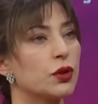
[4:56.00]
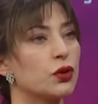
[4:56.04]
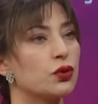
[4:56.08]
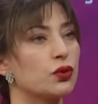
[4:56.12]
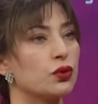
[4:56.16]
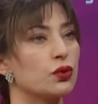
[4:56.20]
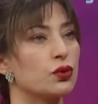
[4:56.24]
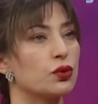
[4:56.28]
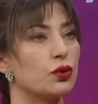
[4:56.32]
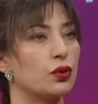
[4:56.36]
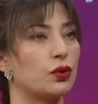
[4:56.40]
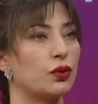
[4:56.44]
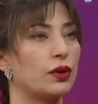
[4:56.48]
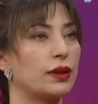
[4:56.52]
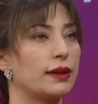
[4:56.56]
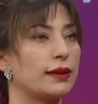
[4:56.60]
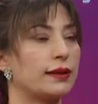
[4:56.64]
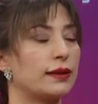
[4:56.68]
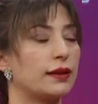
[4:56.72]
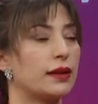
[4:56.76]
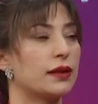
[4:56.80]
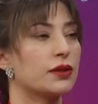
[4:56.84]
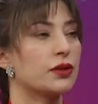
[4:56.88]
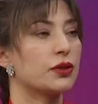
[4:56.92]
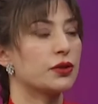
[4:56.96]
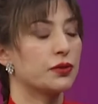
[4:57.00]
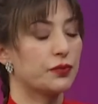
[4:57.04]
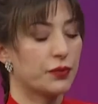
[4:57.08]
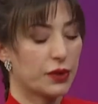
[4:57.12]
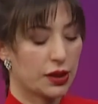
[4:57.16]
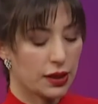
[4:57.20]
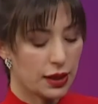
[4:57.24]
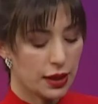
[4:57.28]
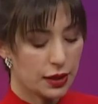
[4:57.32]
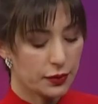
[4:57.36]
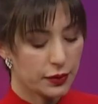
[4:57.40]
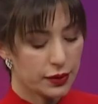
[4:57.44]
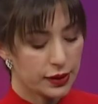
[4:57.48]
şunu söylediler. Şimdi
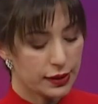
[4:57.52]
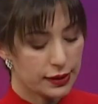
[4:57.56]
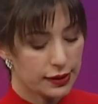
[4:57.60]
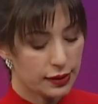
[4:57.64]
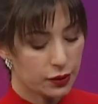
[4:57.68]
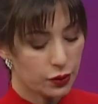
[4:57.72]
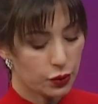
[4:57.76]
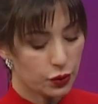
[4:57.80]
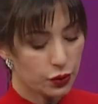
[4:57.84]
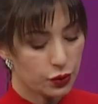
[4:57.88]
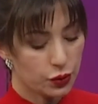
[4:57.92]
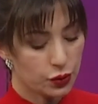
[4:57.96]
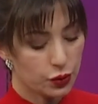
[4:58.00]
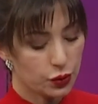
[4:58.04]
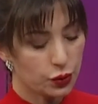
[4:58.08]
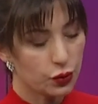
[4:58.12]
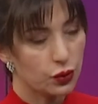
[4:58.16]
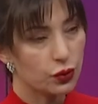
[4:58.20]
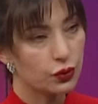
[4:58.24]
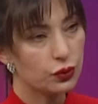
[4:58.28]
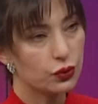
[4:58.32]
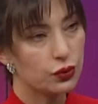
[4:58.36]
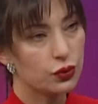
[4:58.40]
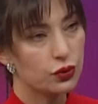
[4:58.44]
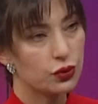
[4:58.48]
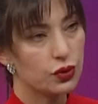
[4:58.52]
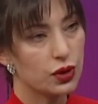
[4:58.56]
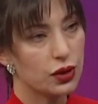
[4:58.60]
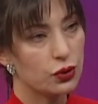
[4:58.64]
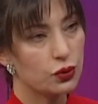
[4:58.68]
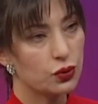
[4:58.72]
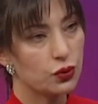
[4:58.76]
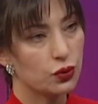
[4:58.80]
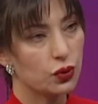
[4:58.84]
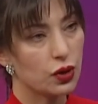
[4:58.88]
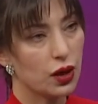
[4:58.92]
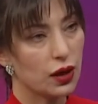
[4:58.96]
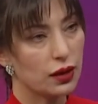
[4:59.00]
kalp krizi konusunu konuşacağız.
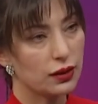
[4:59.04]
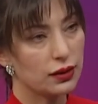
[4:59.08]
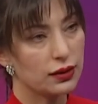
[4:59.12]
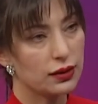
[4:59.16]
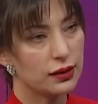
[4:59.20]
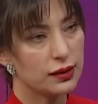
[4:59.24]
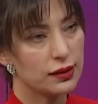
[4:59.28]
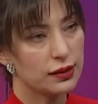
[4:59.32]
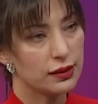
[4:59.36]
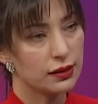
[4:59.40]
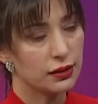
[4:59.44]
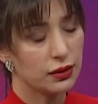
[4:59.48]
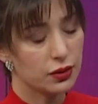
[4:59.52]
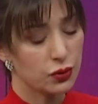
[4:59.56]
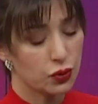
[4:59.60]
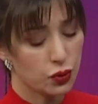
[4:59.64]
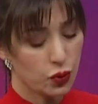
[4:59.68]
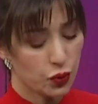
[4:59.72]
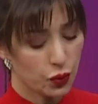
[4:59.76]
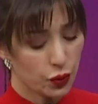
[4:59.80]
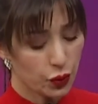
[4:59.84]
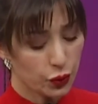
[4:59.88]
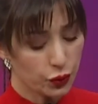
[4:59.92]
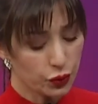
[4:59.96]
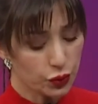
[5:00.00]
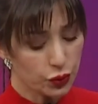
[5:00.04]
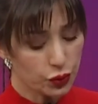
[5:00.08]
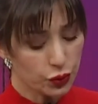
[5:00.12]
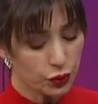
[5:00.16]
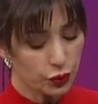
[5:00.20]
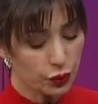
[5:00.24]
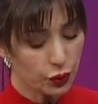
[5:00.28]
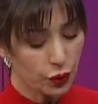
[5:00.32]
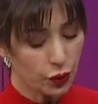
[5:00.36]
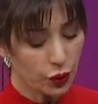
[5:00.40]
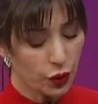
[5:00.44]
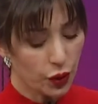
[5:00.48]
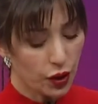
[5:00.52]
Çünkü halk arasında çok
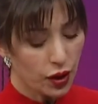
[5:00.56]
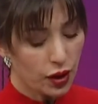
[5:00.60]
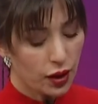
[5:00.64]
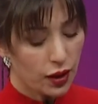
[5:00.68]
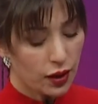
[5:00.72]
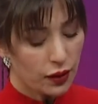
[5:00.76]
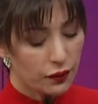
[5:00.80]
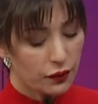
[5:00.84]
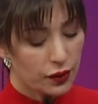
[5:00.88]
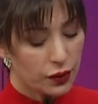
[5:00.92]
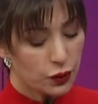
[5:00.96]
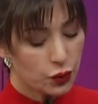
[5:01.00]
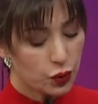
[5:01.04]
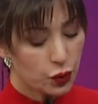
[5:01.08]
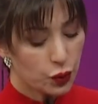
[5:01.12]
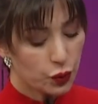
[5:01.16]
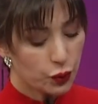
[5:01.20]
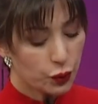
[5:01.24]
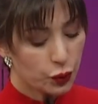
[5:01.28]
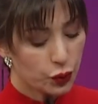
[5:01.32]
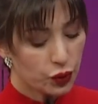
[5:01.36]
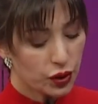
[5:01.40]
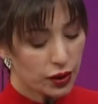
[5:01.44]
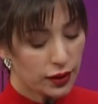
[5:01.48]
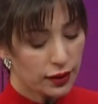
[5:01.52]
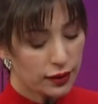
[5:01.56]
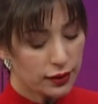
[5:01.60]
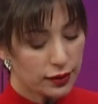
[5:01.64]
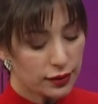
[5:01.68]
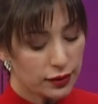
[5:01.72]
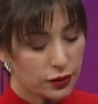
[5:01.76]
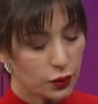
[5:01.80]
konuşuluyor ve çok mütereddit